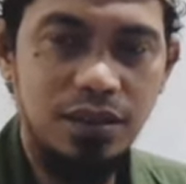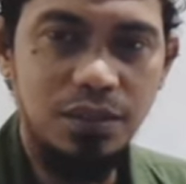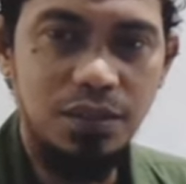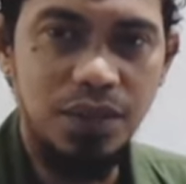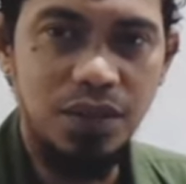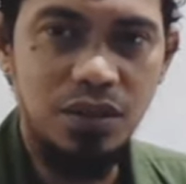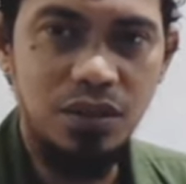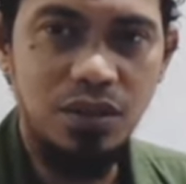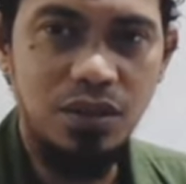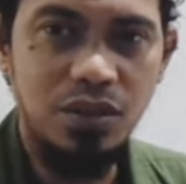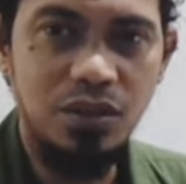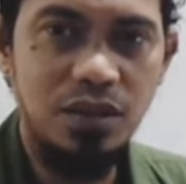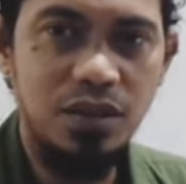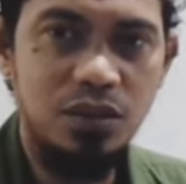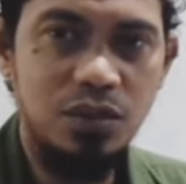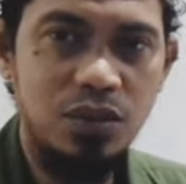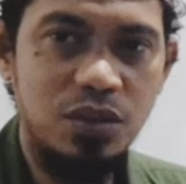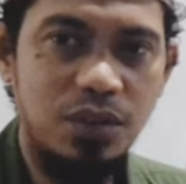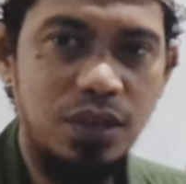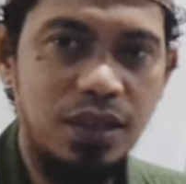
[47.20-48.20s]
Para
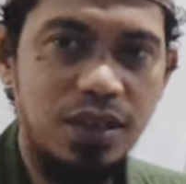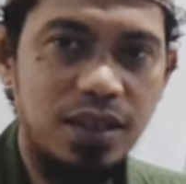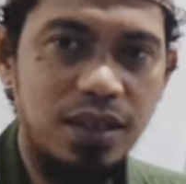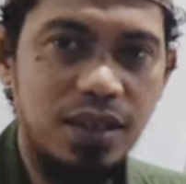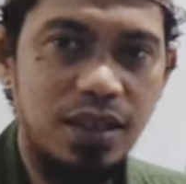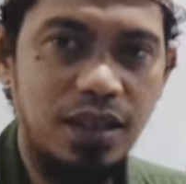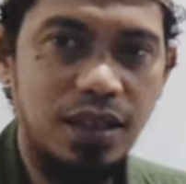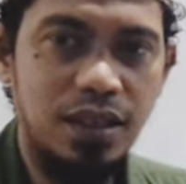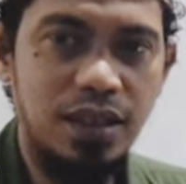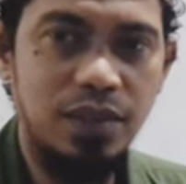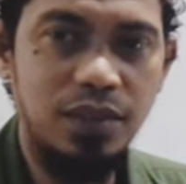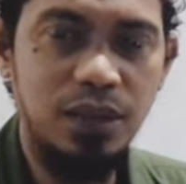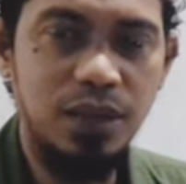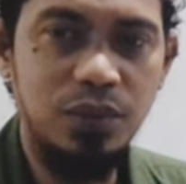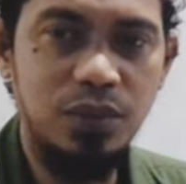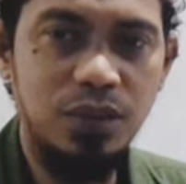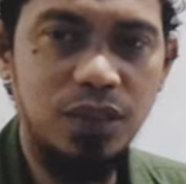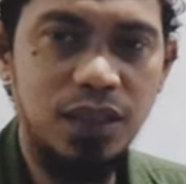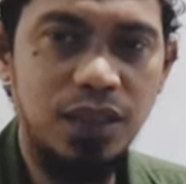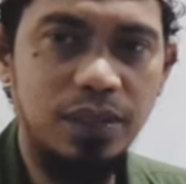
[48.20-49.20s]
saudara-saudariku sebangsa tanah air
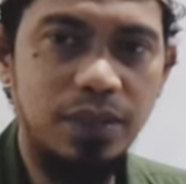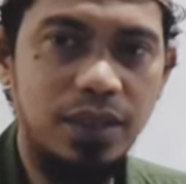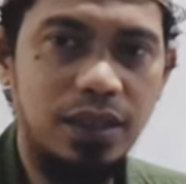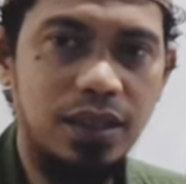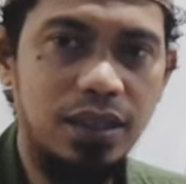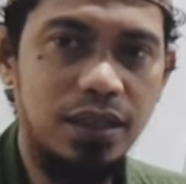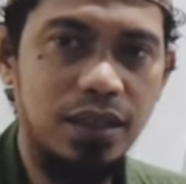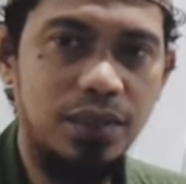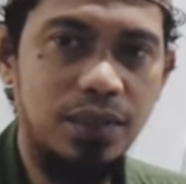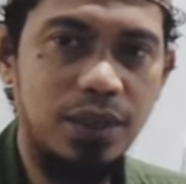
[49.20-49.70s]
dimanapun kalian berada,